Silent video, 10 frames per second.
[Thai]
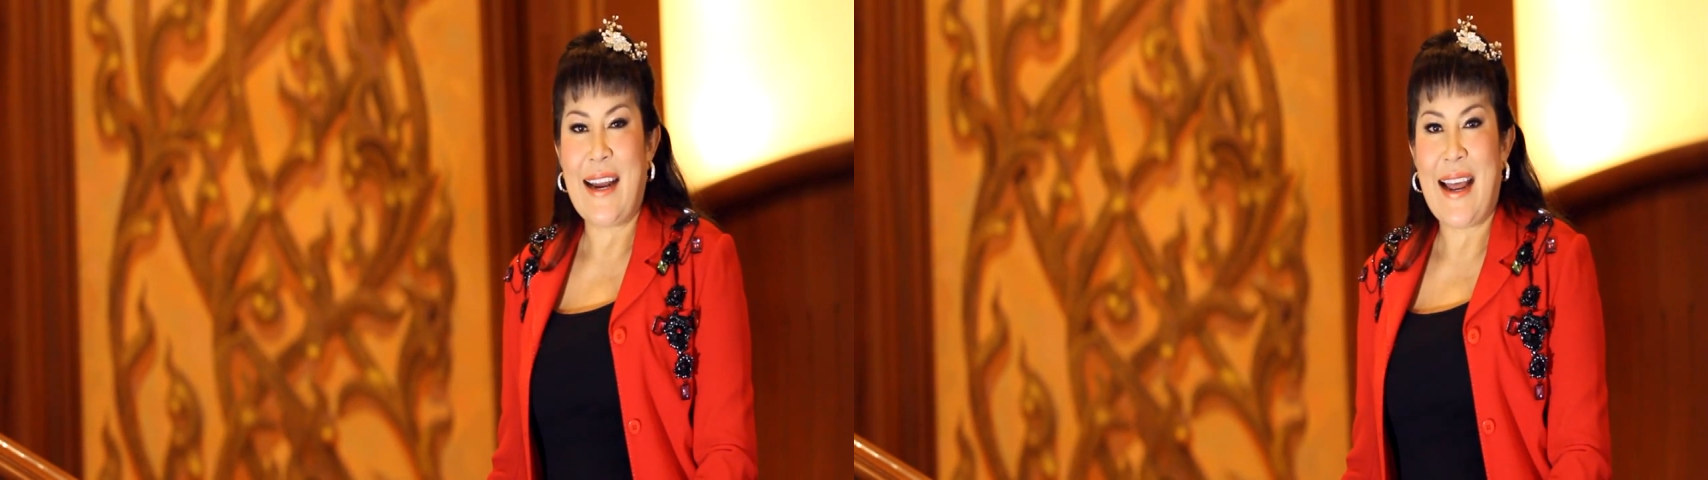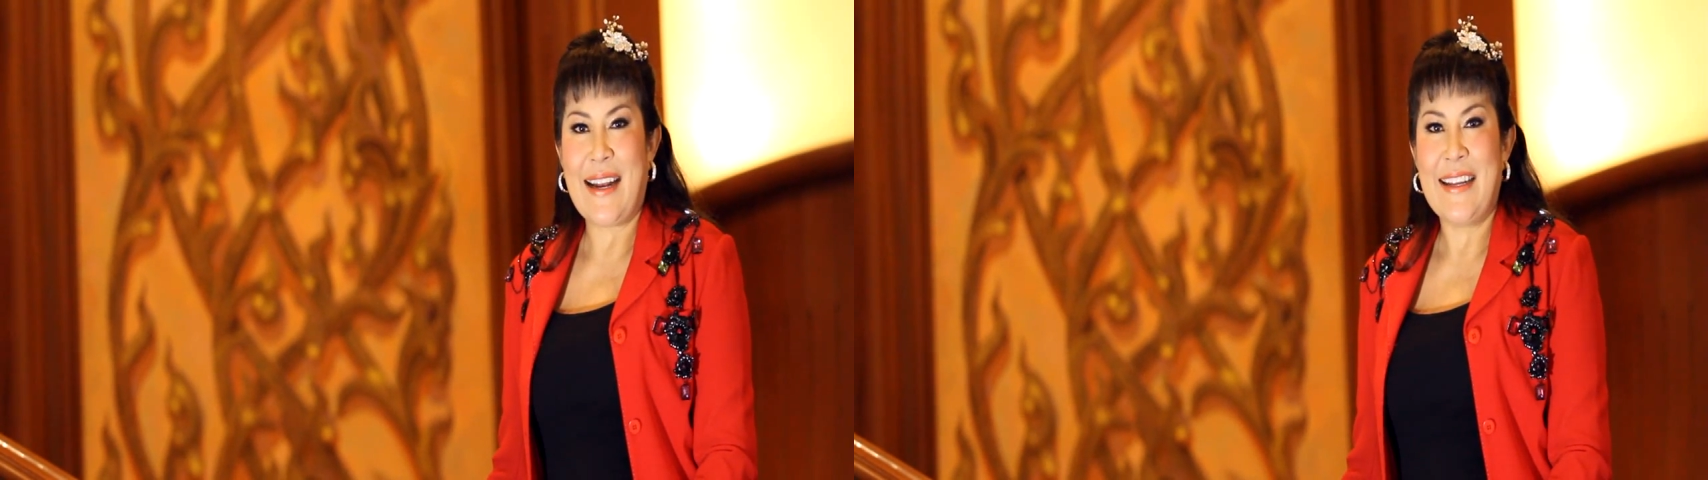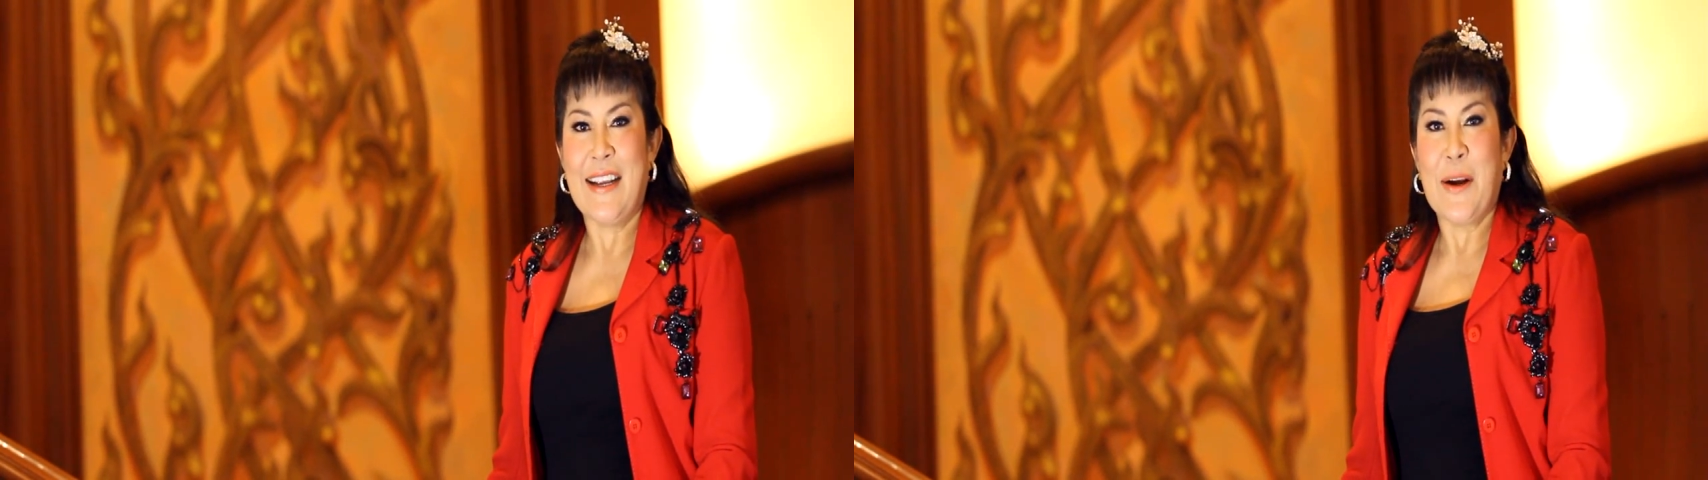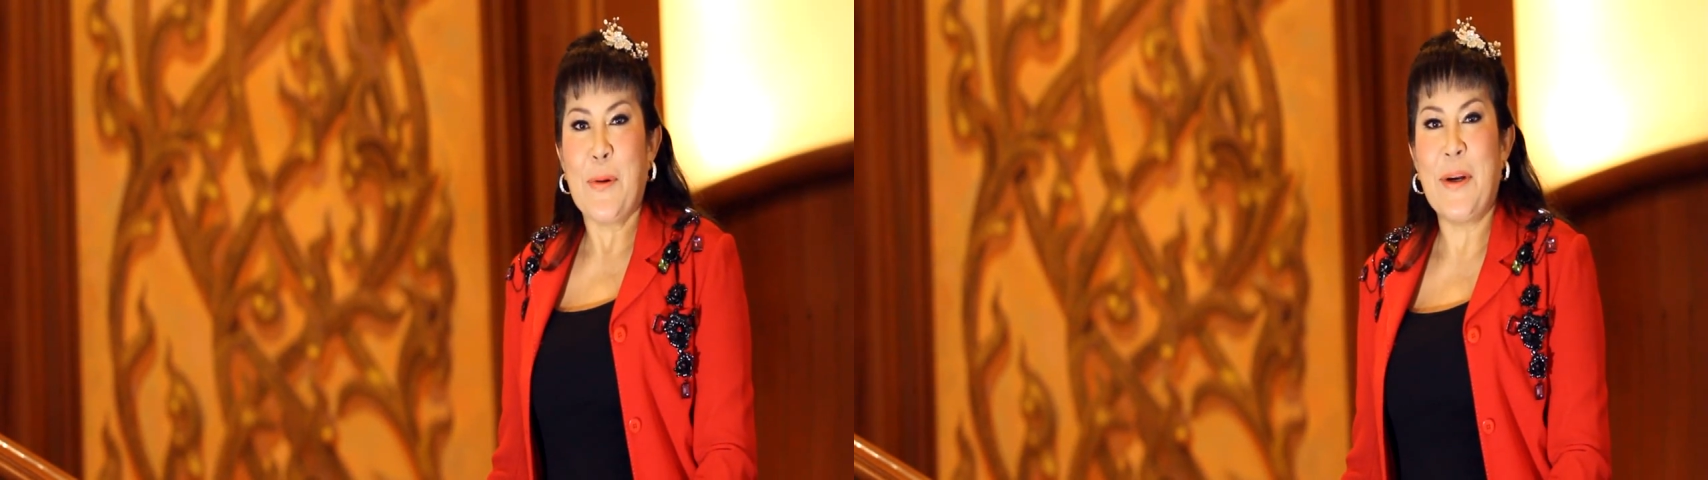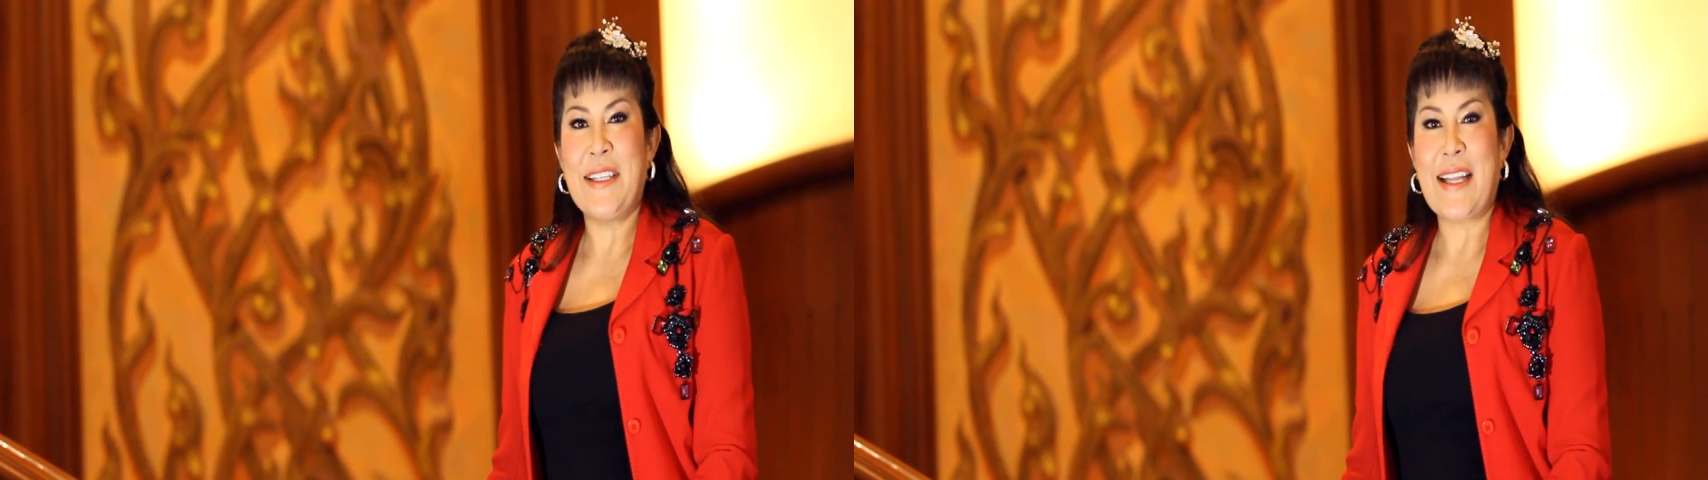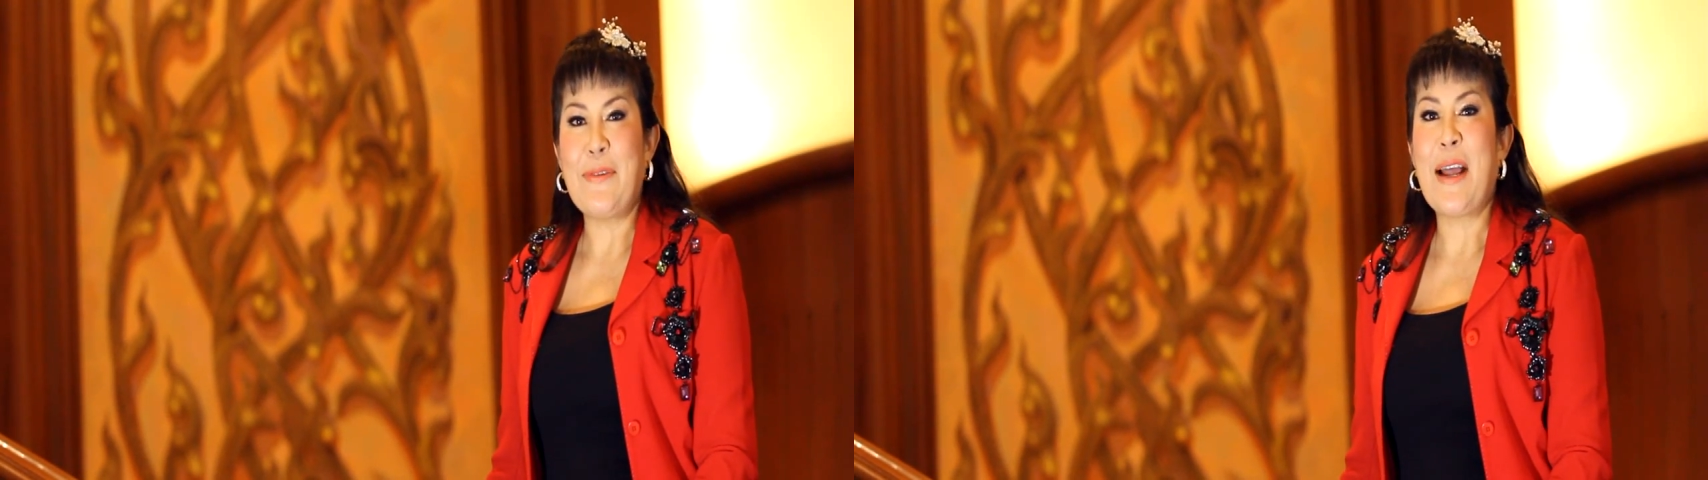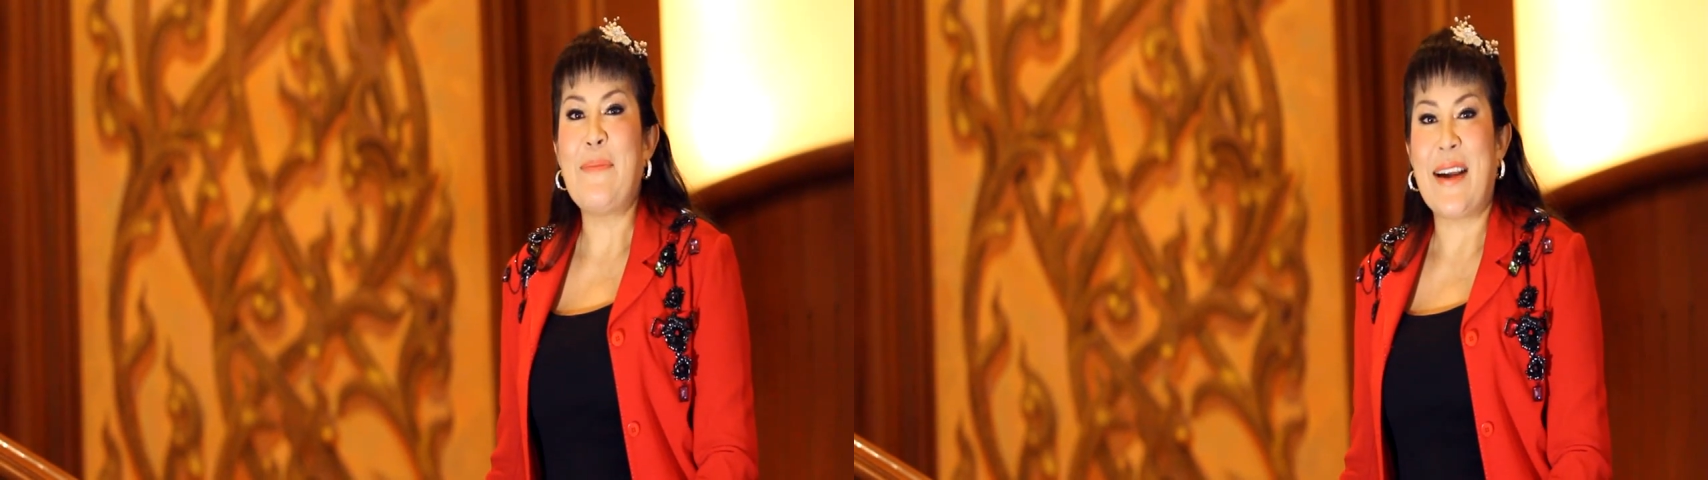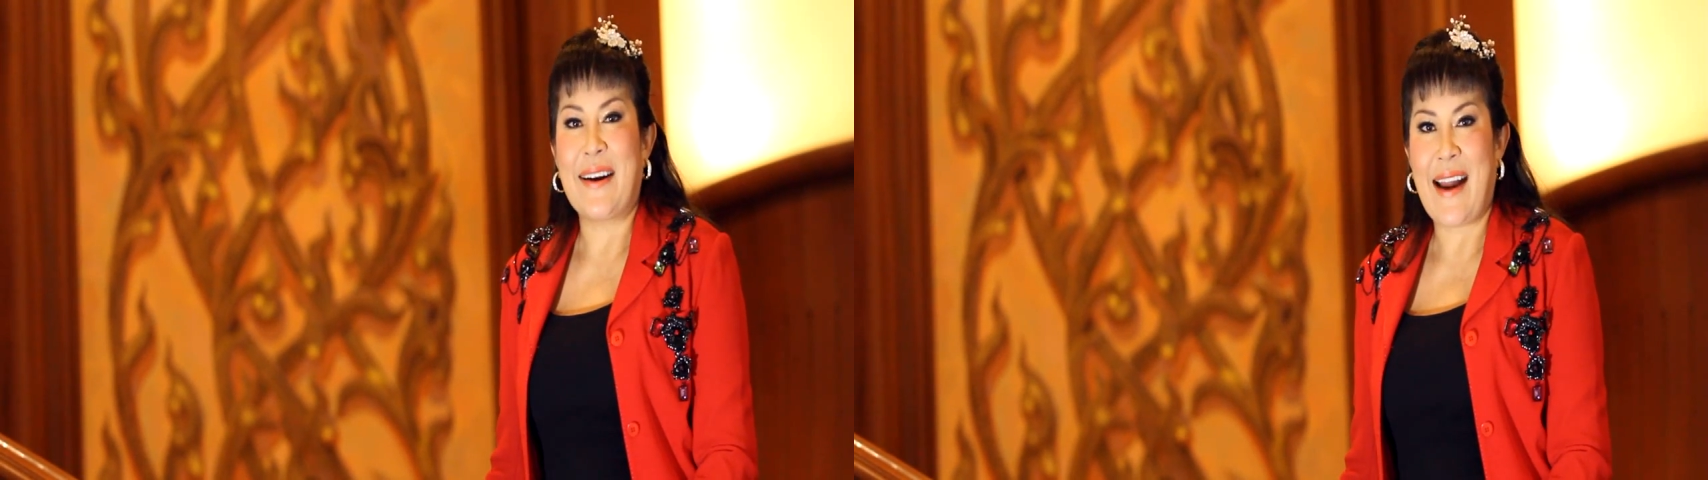นั้นควรจะต้อง
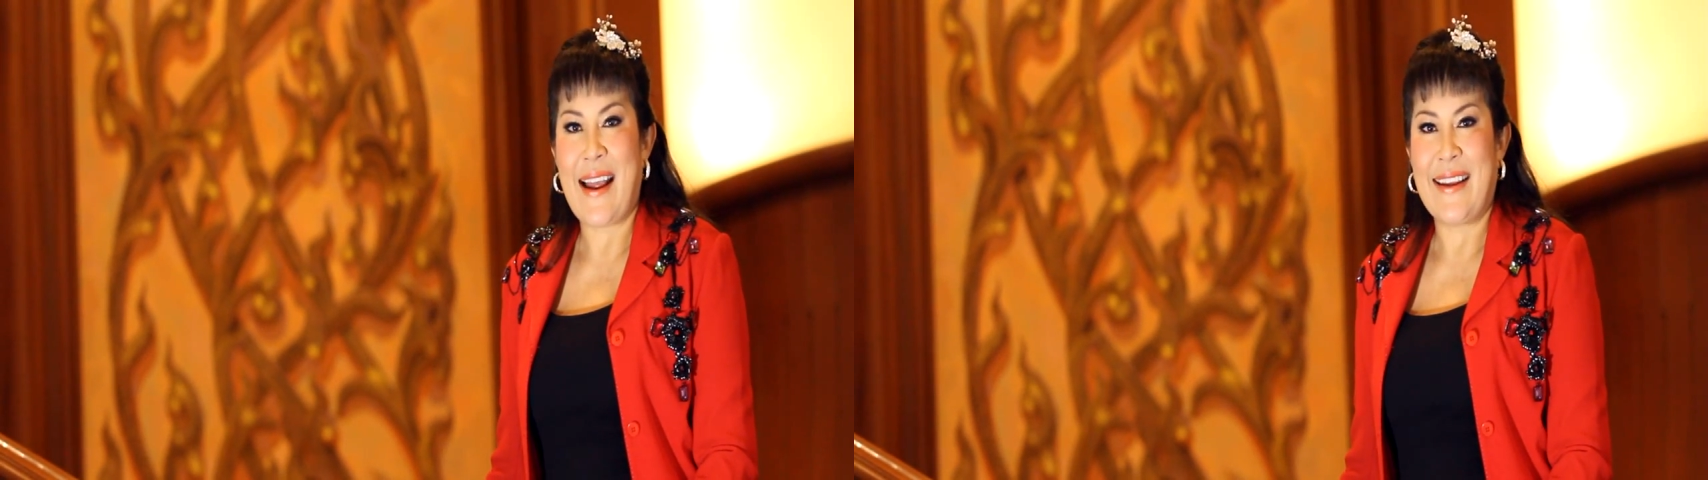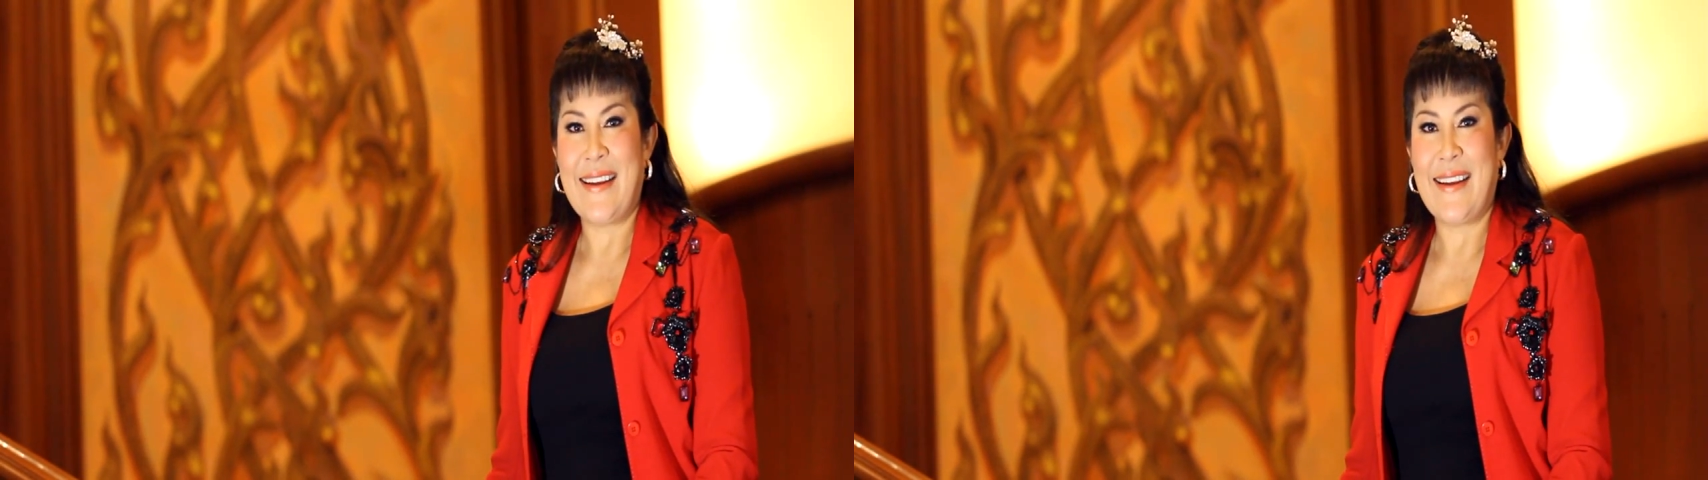ทำอย่างไร